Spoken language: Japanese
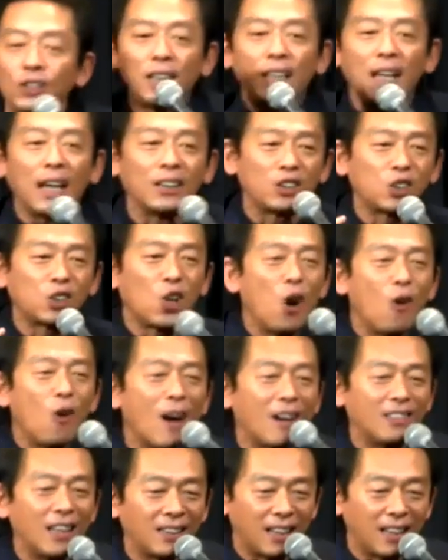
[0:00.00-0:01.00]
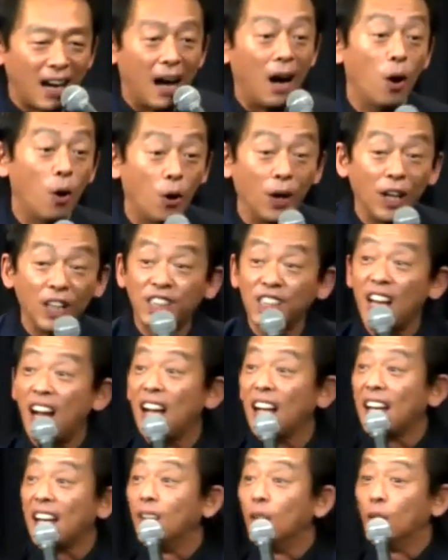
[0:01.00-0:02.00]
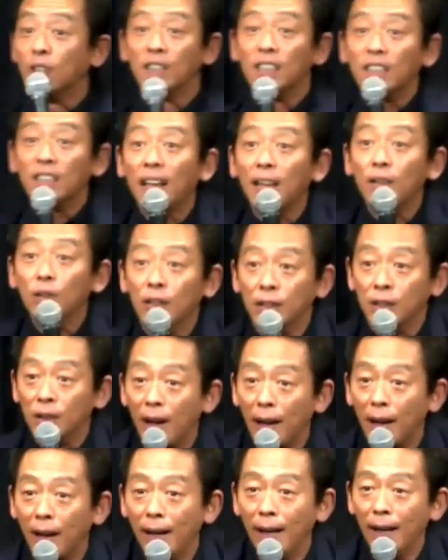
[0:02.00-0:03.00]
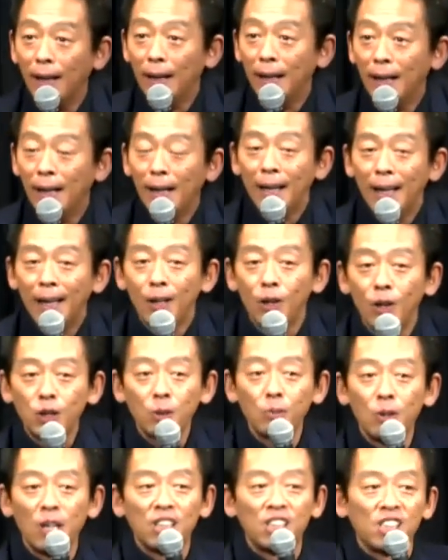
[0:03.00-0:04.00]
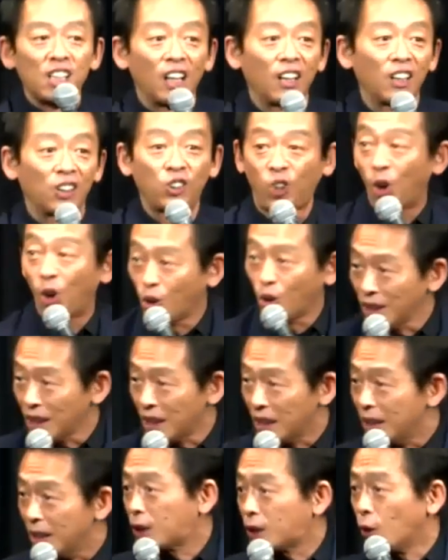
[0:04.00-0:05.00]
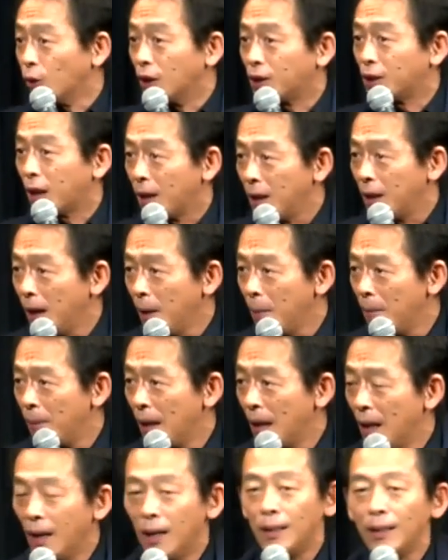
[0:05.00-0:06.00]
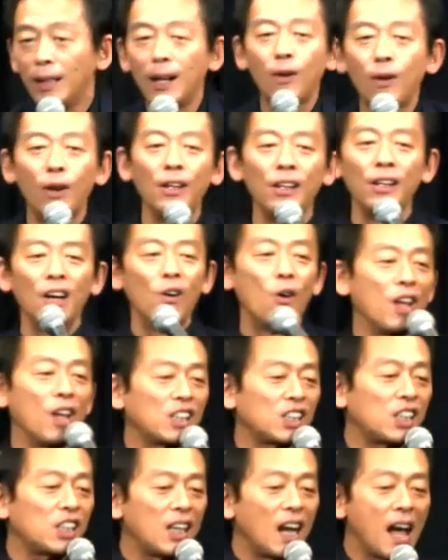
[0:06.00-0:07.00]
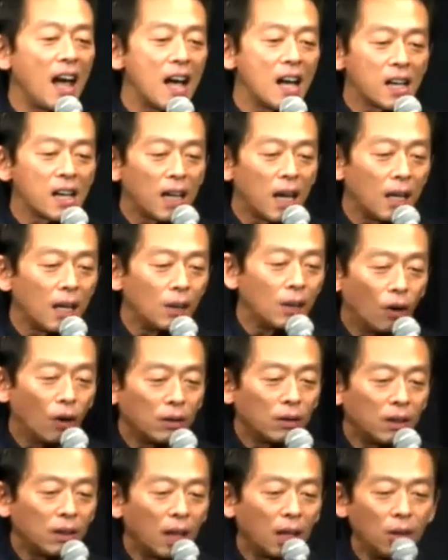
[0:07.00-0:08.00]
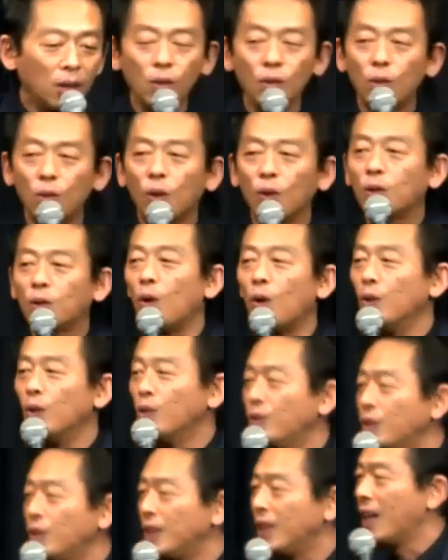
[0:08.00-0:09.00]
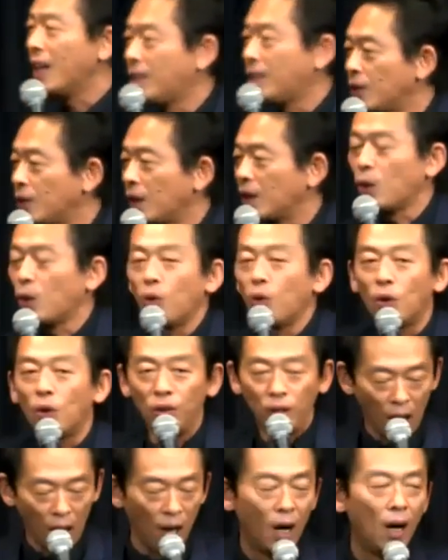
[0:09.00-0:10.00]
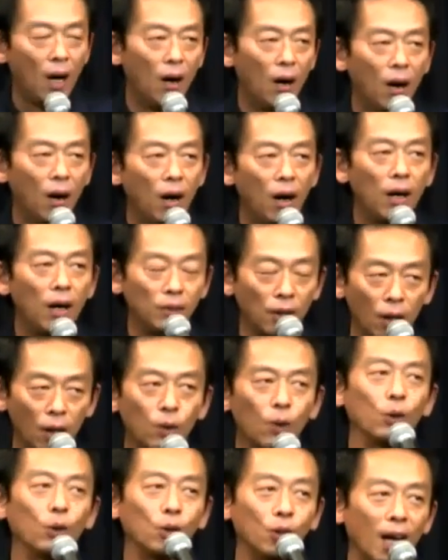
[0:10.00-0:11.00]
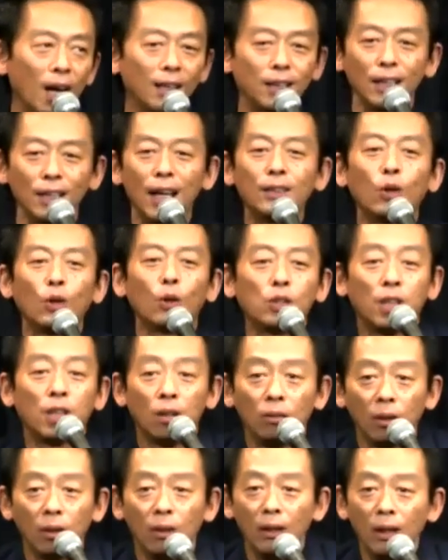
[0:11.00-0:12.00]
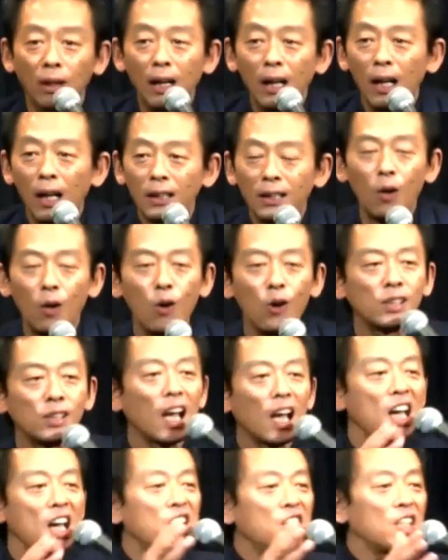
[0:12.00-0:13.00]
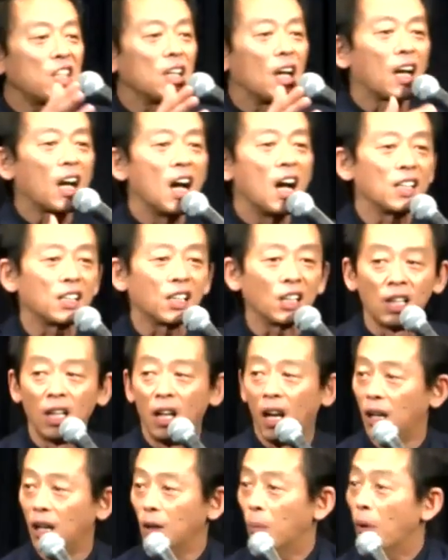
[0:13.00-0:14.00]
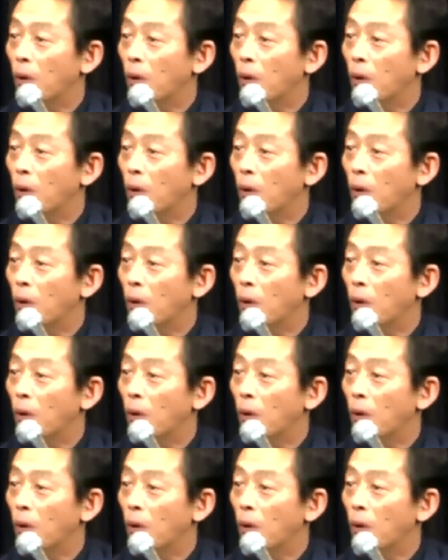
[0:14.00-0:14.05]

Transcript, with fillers: てて、都合悪なったら、俺知らんけどって絶対言うんですよ、あれ。吉村知事なんか特に言いそうですからね。だからこれ、俺知らんけどっていうことを言うんやって言ったら東京で、ああ、なるほどなって納得してるという。大阪維新が感謝せながら